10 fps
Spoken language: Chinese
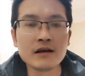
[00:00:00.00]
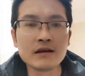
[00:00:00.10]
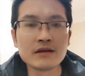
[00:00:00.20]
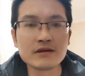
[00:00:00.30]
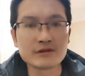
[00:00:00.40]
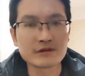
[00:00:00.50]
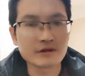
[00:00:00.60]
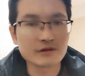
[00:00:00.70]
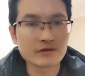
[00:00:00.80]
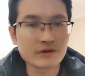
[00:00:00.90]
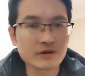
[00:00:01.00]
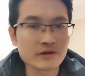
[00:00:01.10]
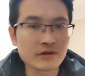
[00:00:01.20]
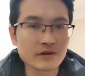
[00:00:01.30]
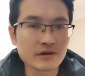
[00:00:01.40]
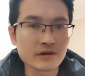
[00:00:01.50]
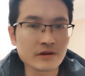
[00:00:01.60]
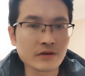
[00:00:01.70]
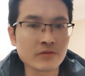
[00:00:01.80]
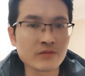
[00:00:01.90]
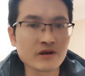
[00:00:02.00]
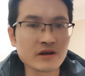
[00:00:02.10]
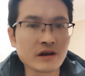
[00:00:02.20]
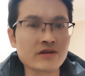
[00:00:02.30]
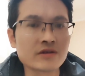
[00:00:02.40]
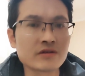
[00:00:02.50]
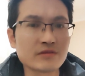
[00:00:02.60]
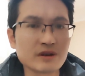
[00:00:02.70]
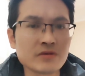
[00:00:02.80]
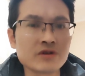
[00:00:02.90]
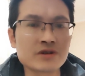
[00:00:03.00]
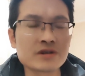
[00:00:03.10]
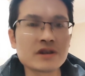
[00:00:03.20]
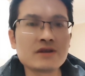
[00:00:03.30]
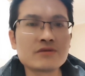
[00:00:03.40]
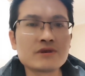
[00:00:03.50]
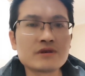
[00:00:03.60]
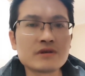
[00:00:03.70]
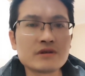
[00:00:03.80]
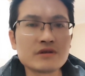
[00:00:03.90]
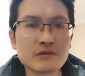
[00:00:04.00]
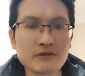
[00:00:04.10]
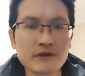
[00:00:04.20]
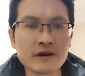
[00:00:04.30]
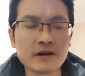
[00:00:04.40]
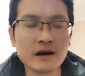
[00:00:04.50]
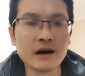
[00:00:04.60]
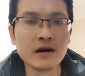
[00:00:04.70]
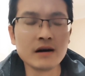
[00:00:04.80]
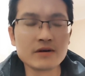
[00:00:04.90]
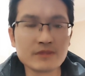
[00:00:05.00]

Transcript: 呃，你真的说你上规模的养，你就没有时间去诱蜂啊？